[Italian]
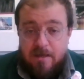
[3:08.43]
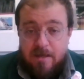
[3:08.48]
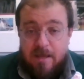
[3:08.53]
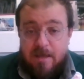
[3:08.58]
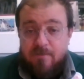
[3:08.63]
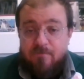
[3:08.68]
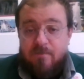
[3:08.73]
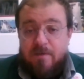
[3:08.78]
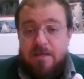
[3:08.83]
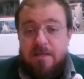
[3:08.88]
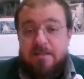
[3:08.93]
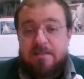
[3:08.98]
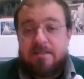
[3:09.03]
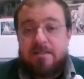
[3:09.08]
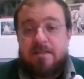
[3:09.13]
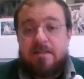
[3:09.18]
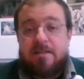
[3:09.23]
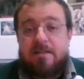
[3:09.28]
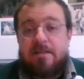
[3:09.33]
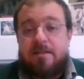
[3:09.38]
e
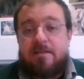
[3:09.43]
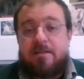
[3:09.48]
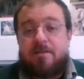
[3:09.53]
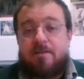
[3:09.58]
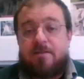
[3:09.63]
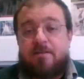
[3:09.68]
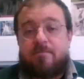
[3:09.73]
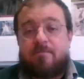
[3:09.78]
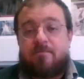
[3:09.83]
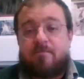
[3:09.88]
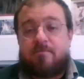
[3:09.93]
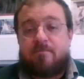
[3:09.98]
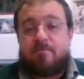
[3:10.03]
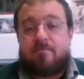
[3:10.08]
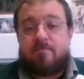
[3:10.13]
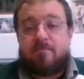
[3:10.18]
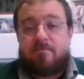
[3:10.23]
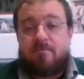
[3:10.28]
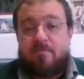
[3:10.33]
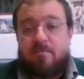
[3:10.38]
invece
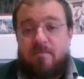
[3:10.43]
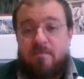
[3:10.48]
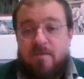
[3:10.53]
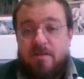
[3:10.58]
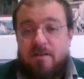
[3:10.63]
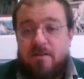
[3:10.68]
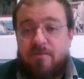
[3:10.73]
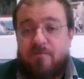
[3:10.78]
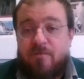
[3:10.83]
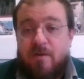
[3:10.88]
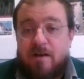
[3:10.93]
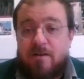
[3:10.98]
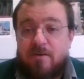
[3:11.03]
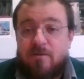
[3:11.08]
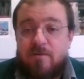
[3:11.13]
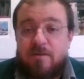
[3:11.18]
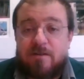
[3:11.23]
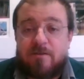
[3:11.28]
gli fanno